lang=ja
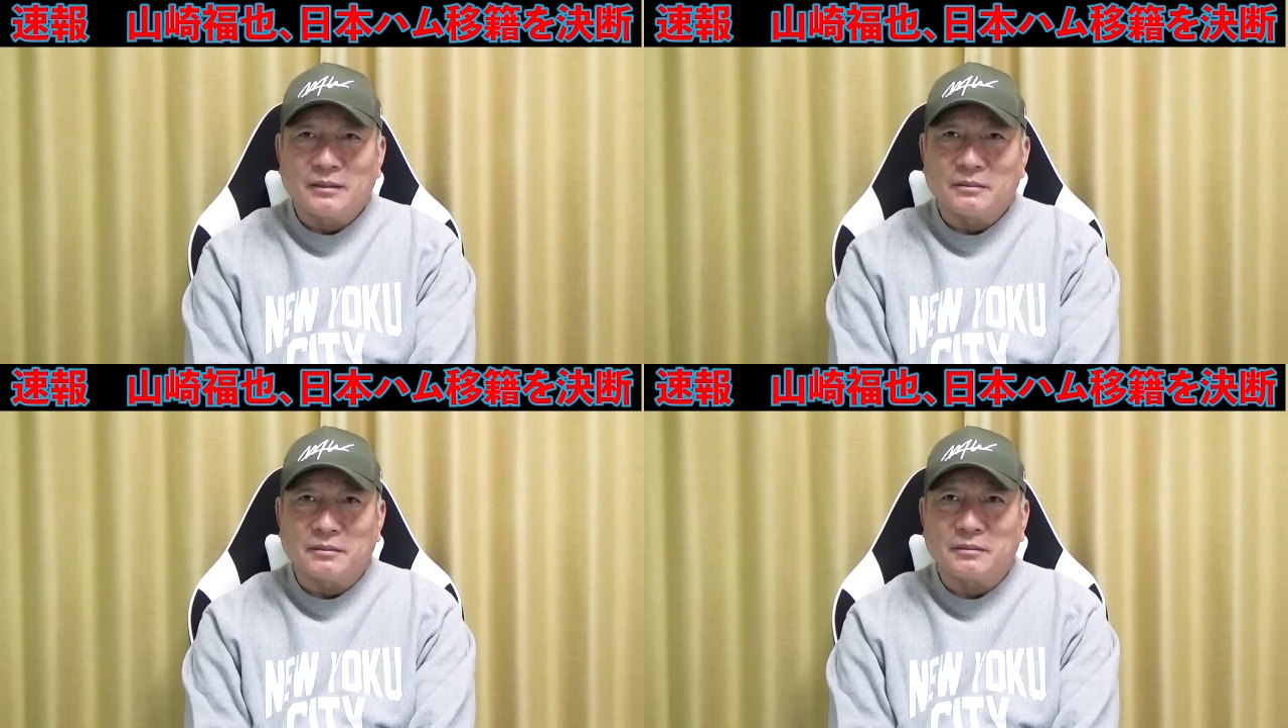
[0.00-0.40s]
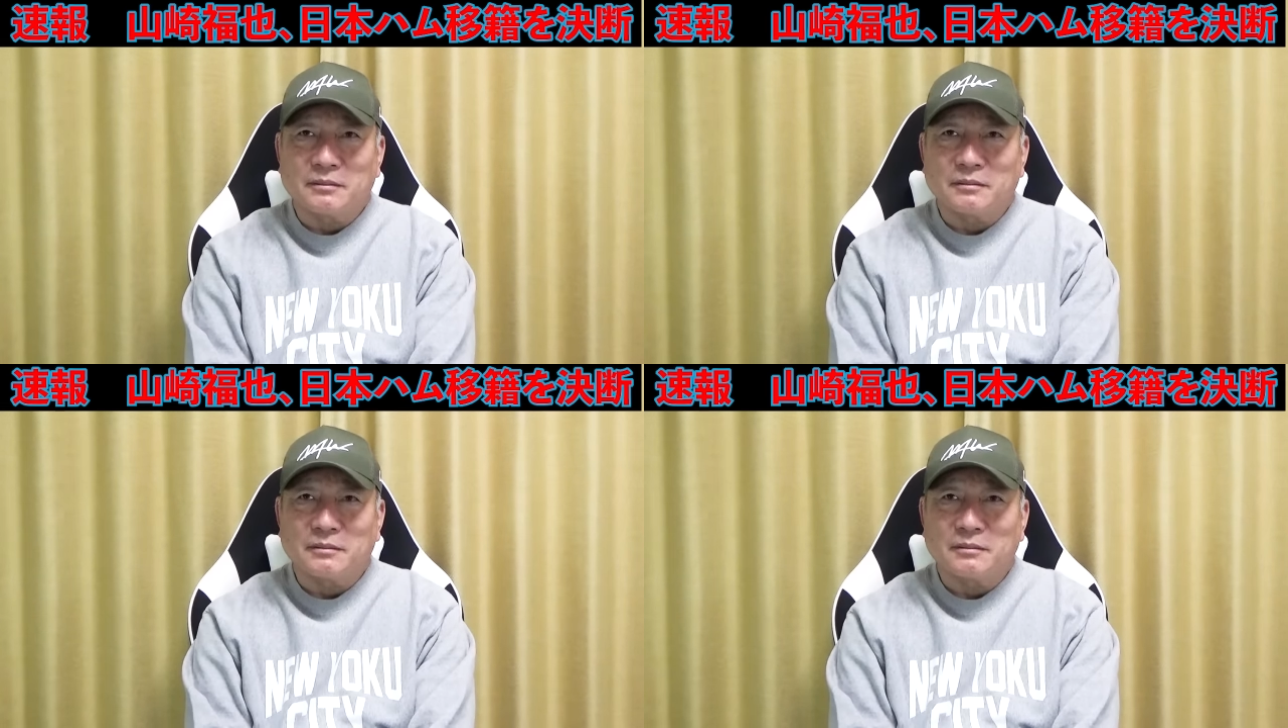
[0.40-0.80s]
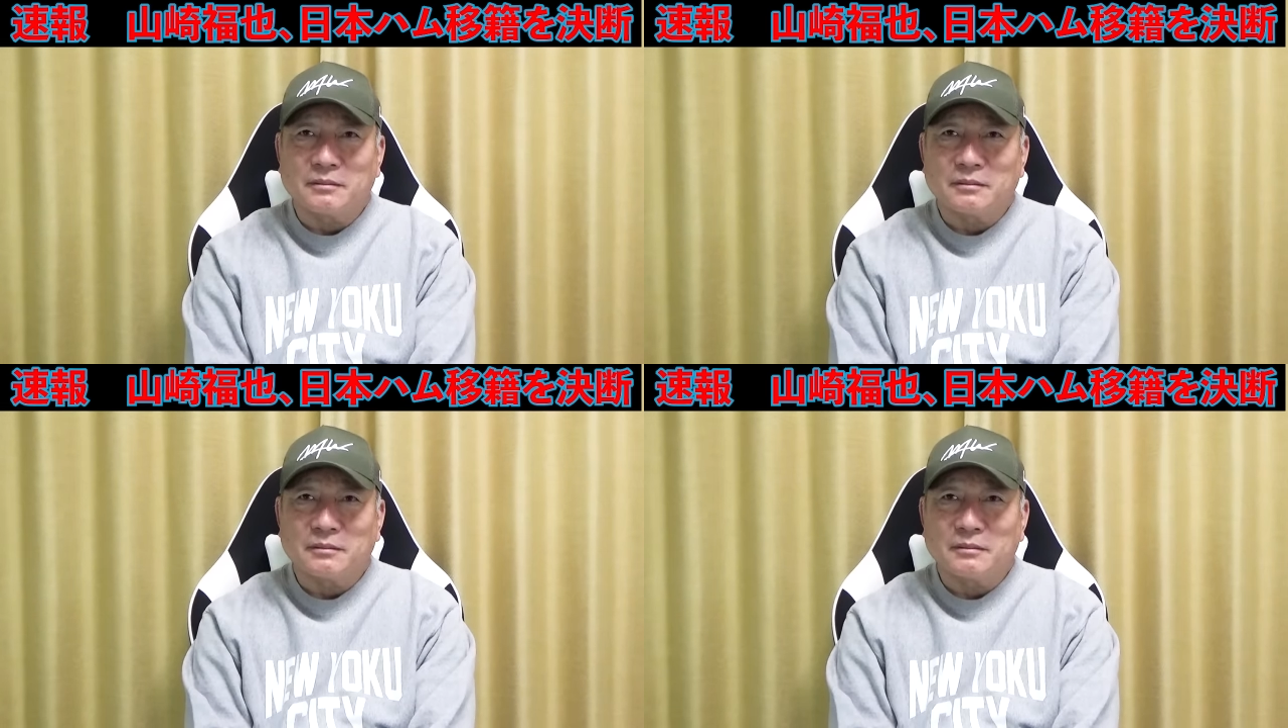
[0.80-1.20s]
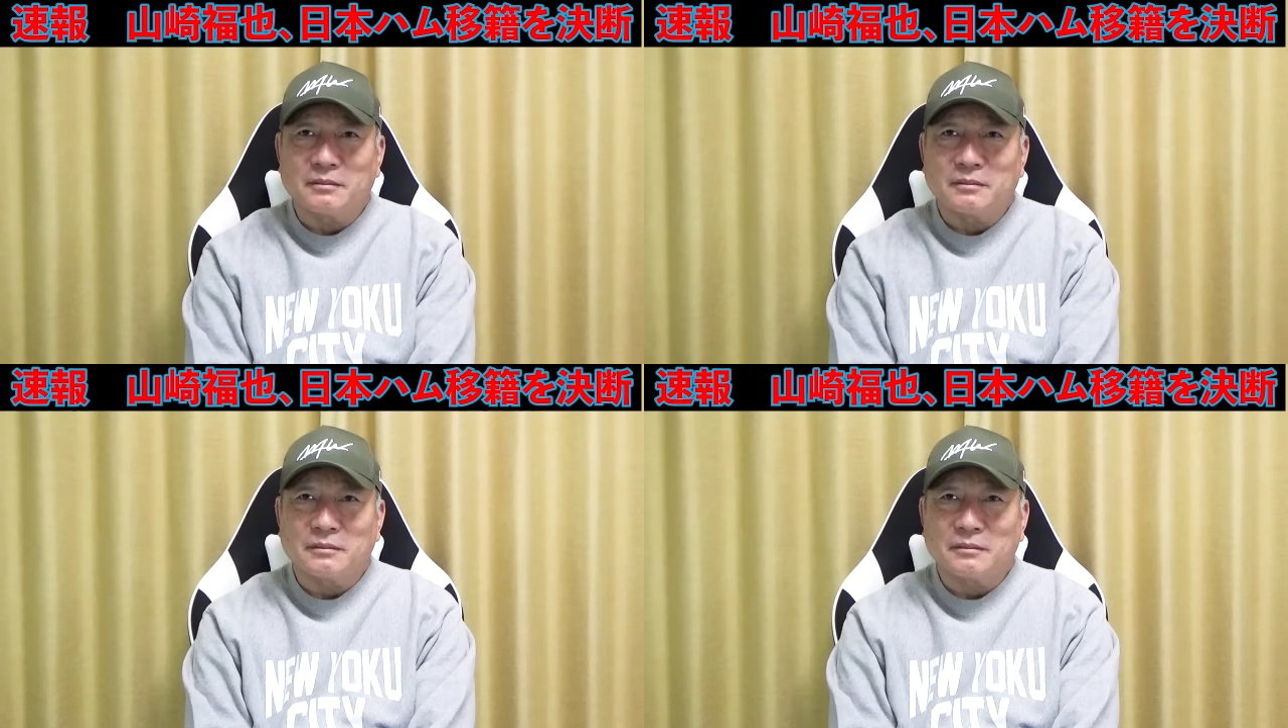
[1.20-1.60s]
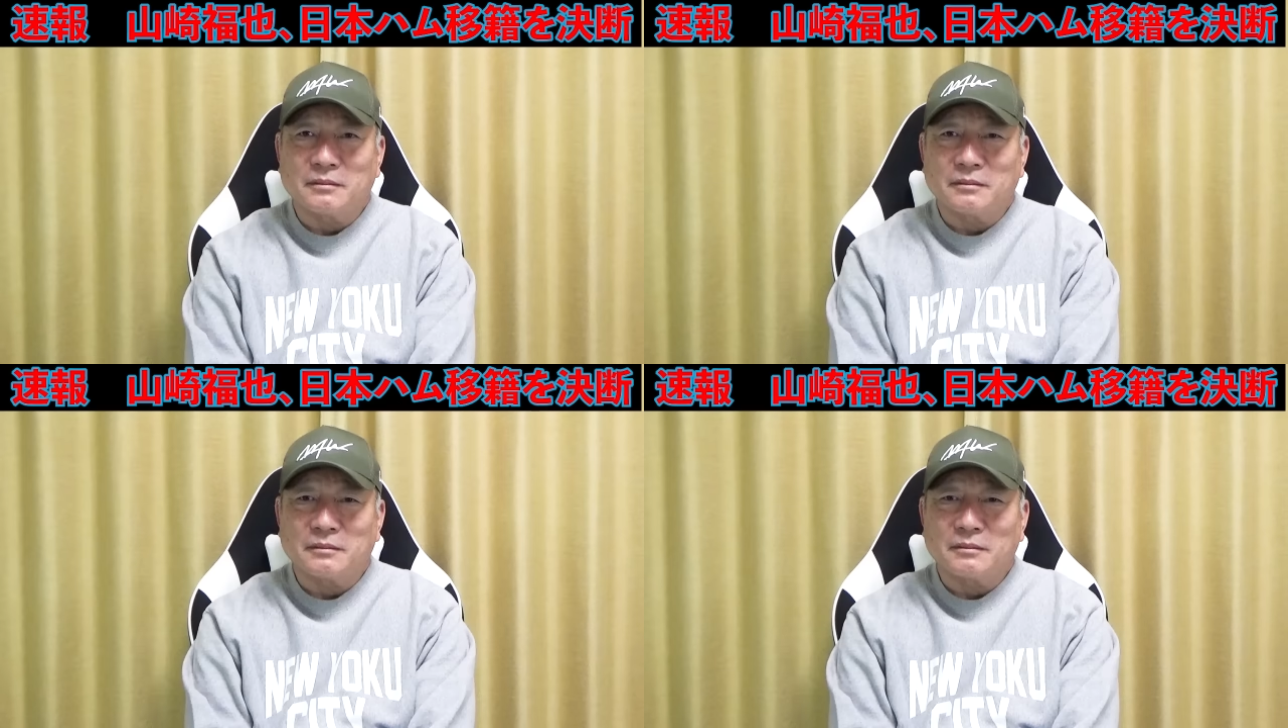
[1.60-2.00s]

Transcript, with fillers: まあ